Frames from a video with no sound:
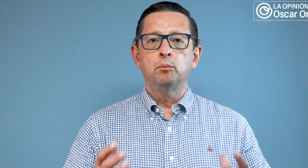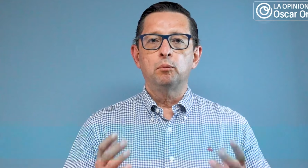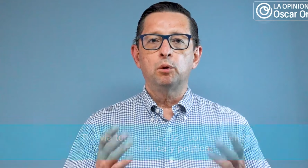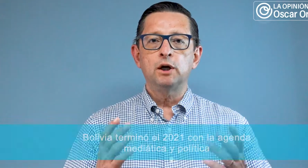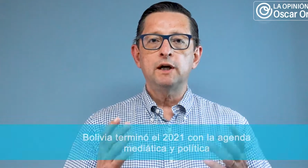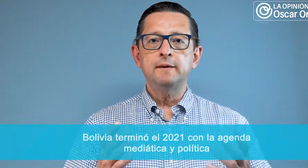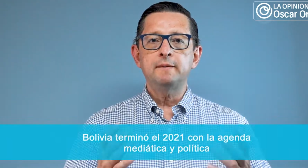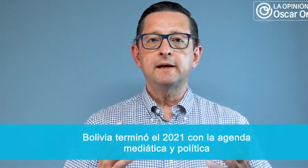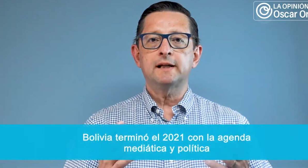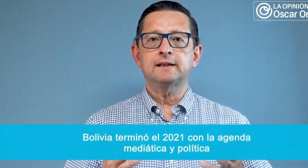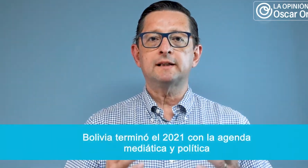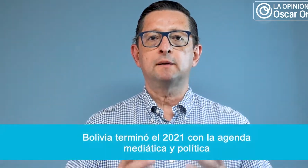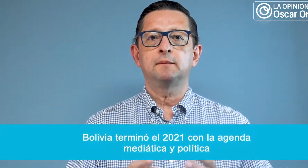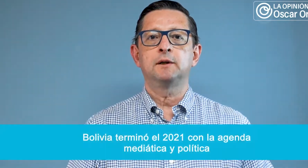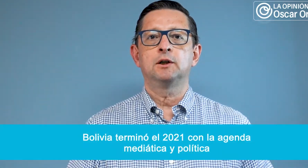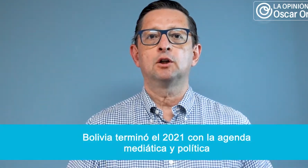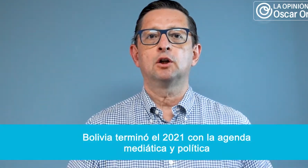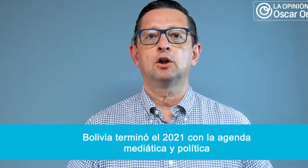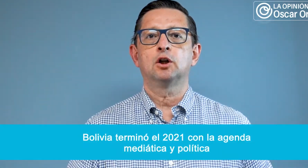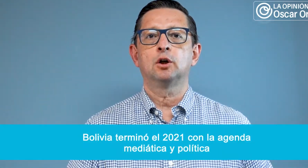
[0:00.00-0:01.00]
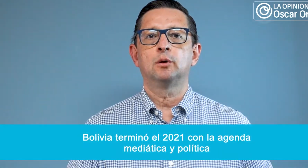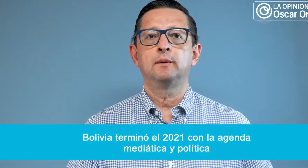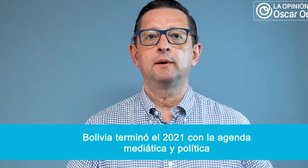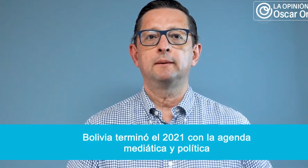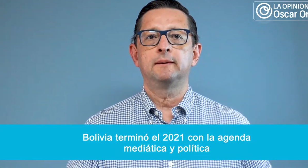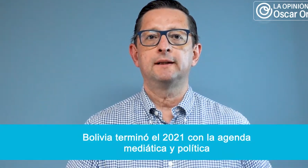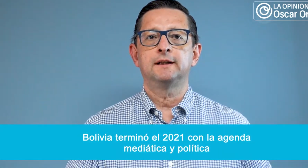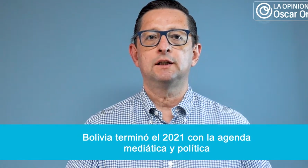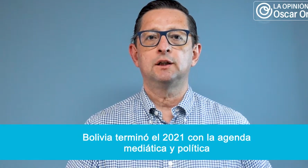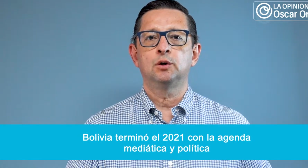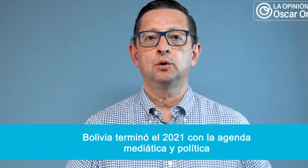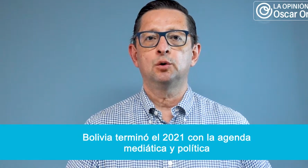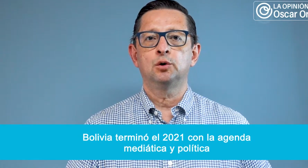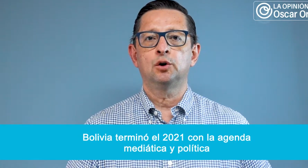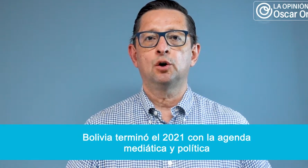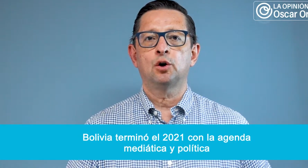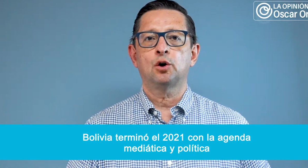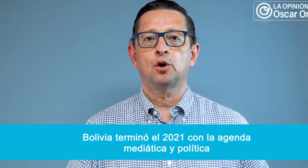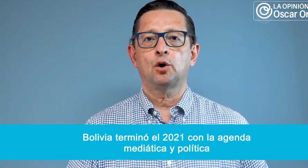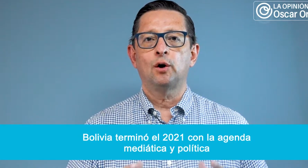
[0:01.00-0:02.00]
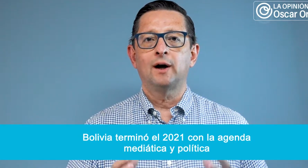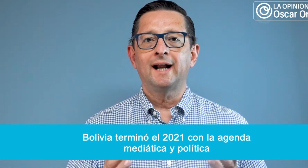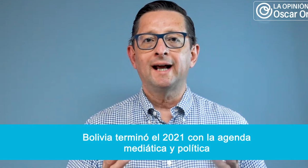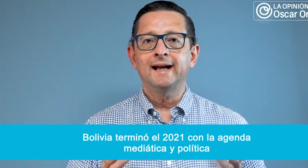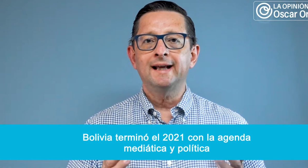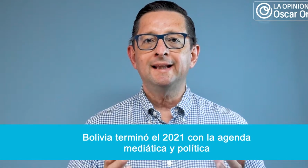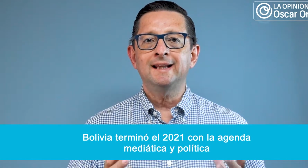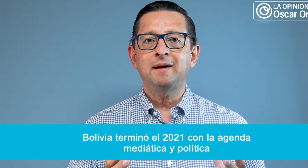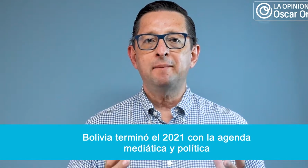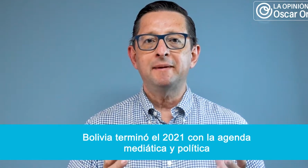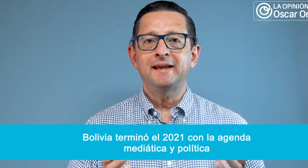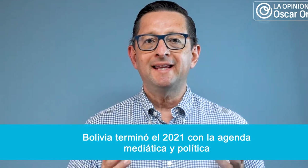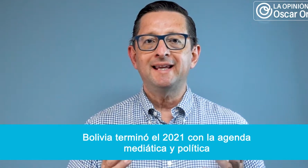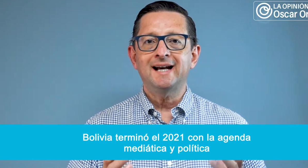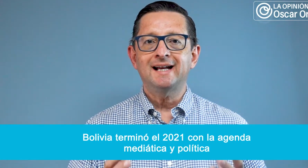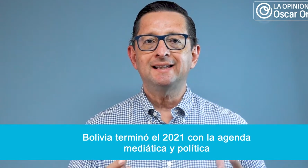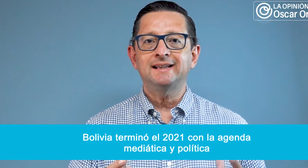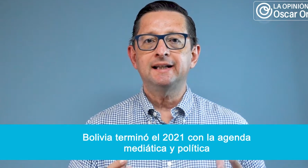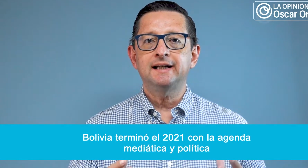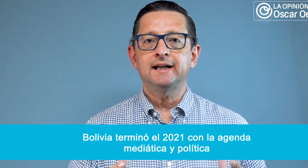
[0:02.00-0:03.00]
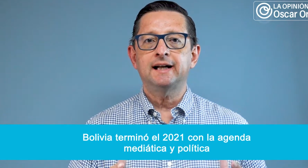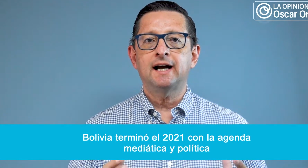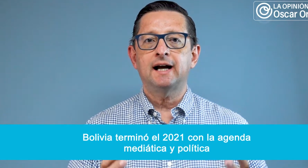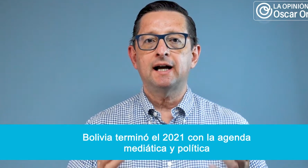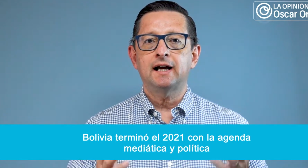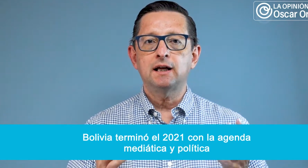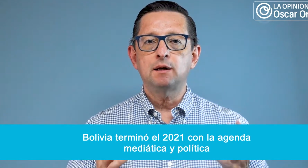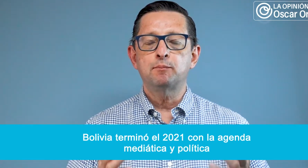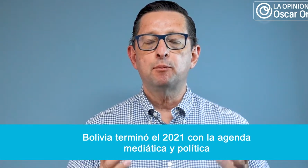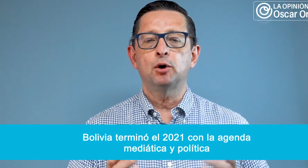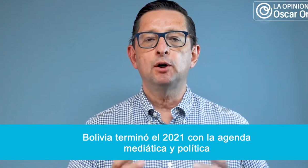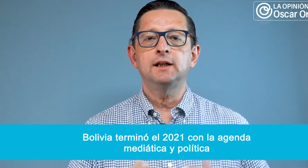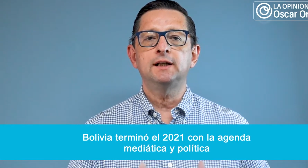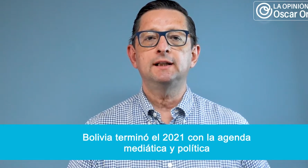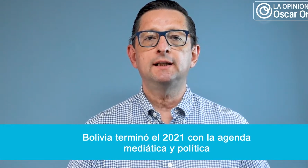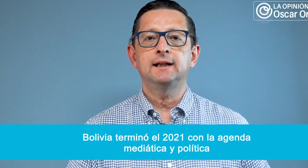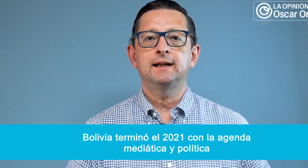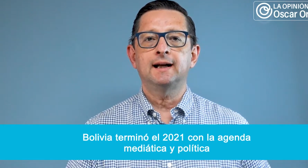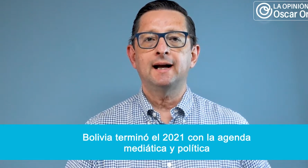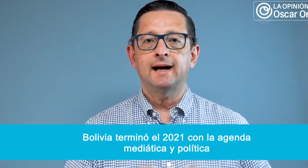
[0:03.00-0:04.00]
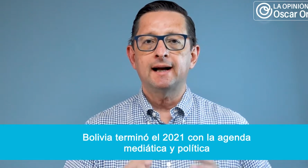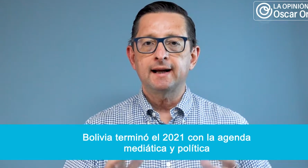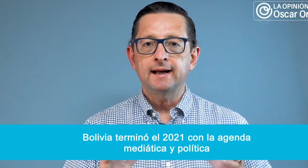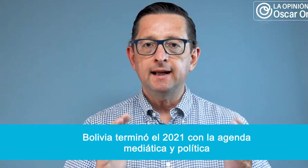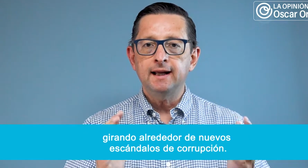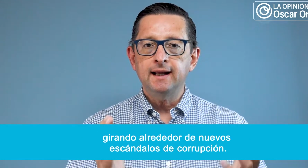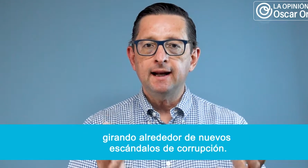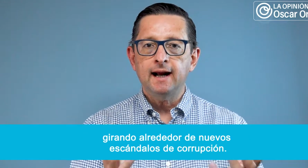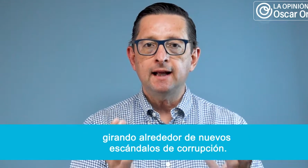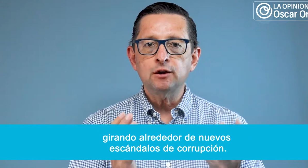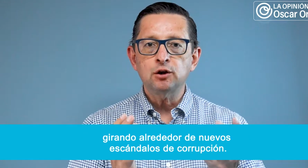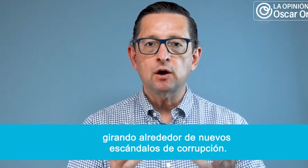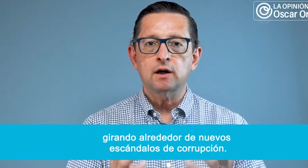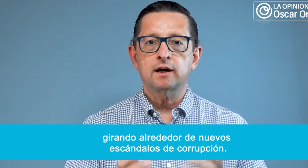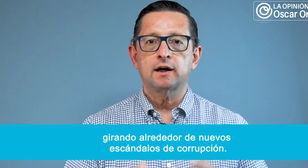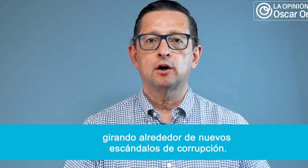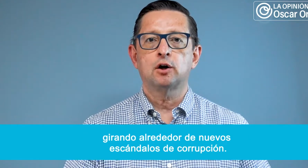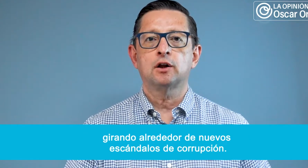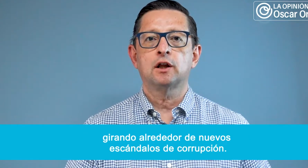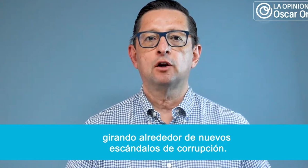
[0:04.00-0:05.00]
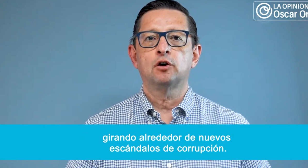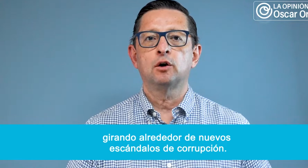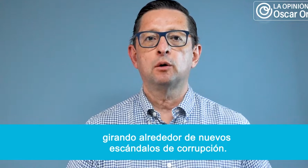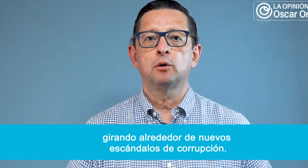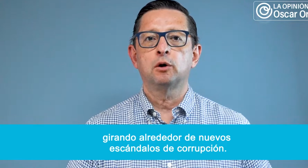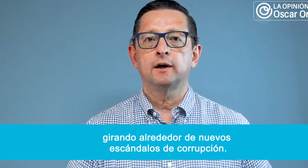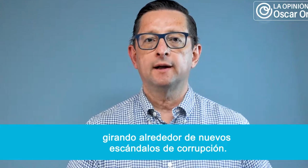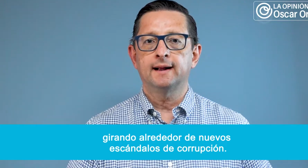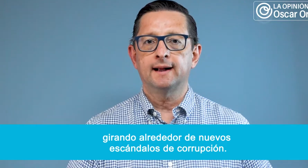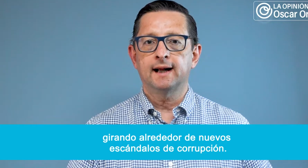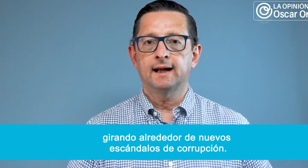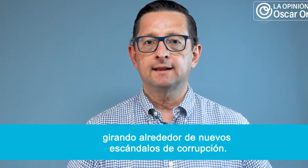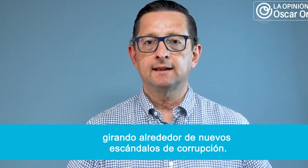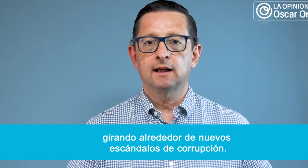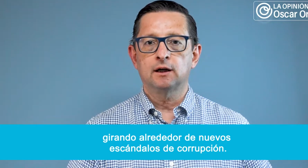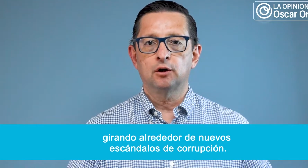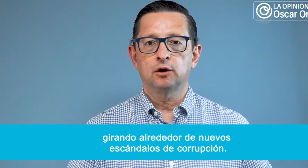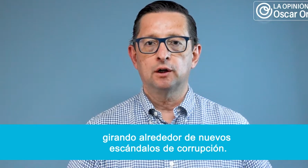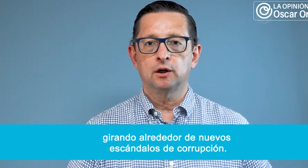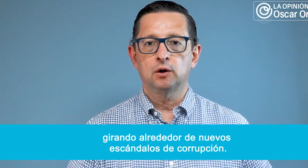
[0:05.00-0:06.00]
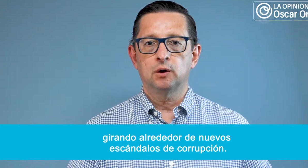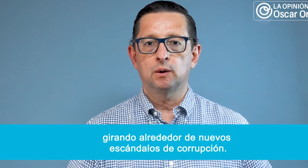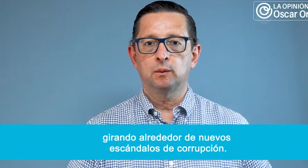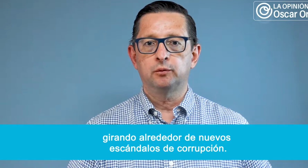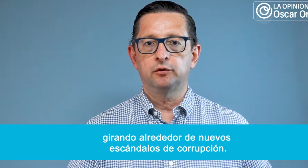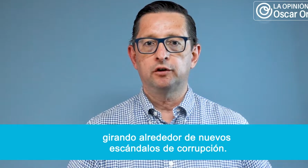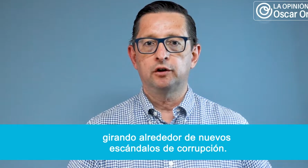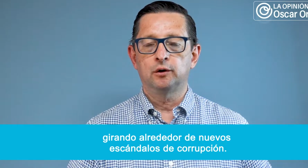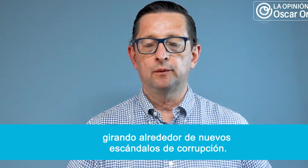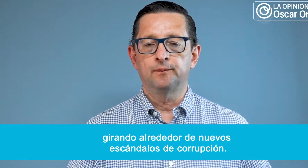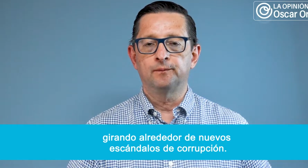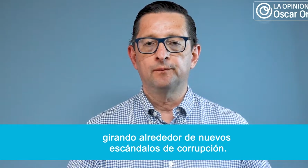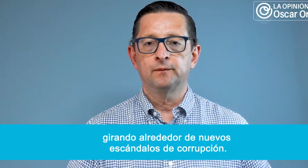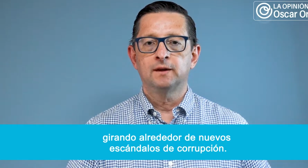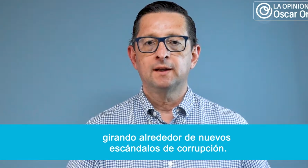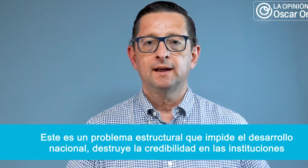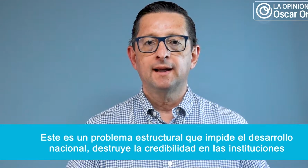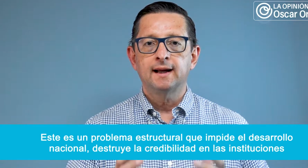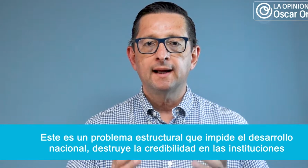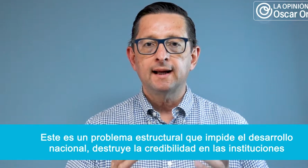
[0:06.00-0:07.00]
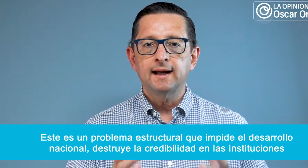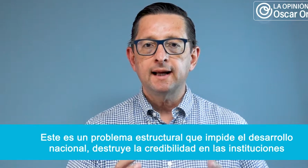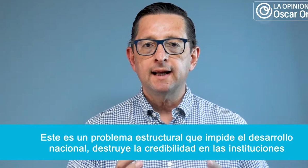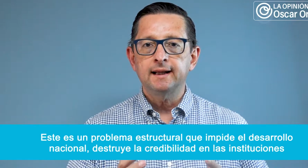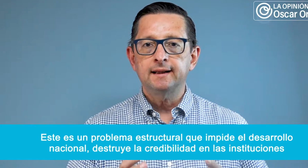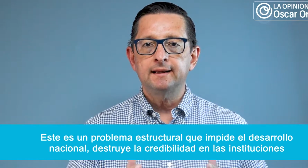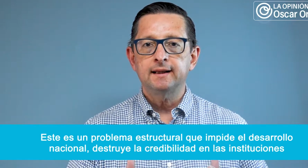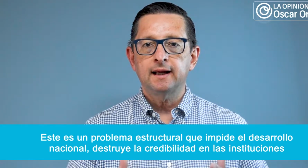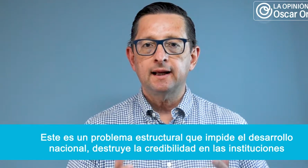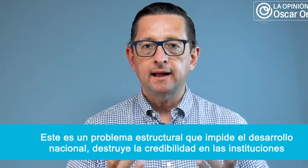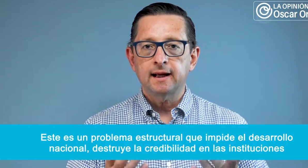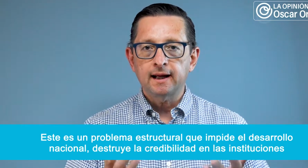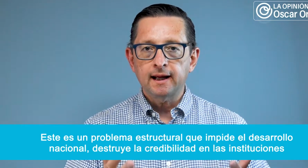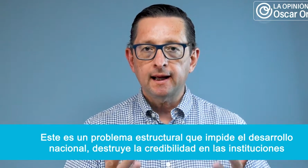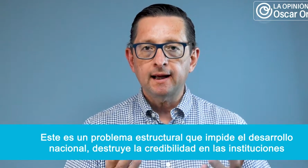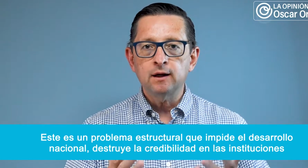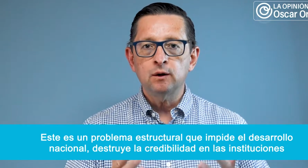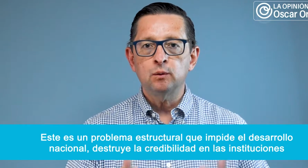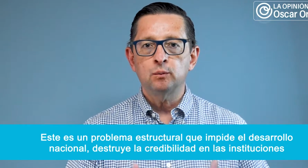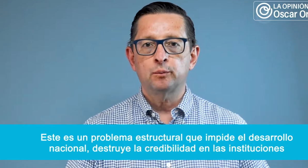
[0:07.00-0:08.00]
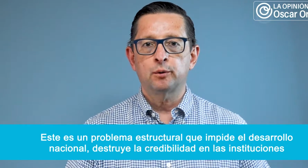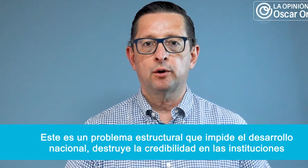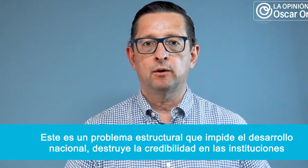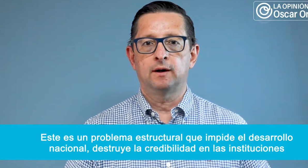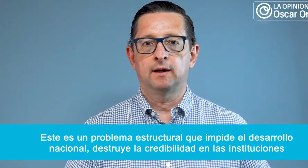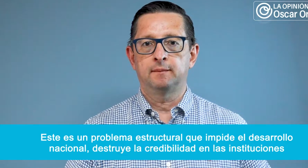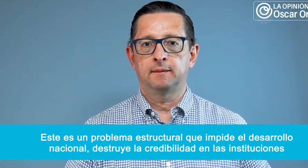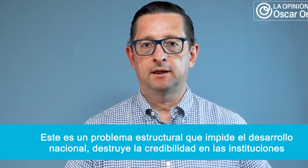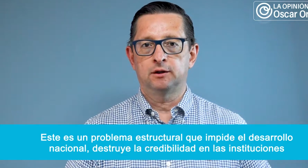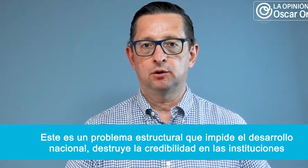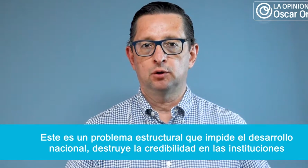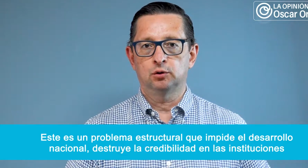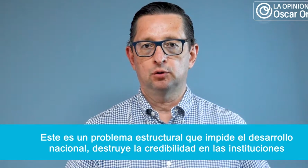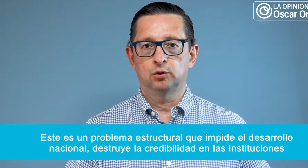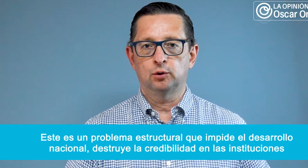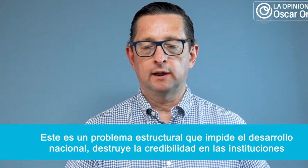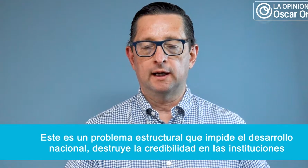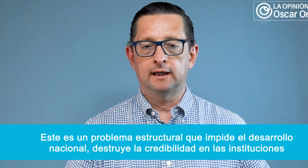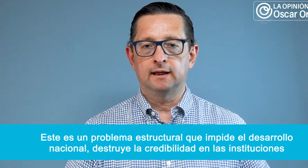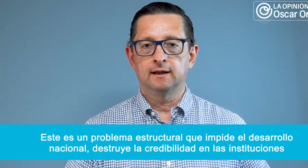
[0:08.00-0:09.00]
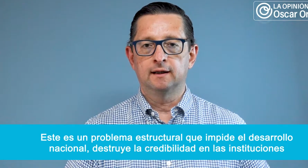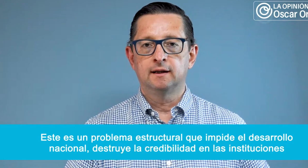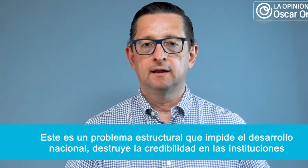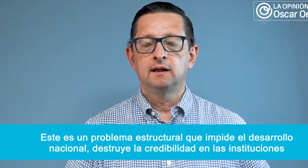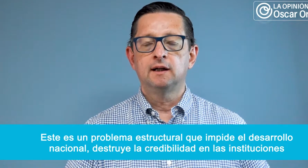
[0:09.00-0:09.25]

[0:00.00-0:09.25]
Bolivia terminó el 2021 con la agenda mediática y política girando alrededor de nuevos escándalos de corrupción. Este es un problema estructural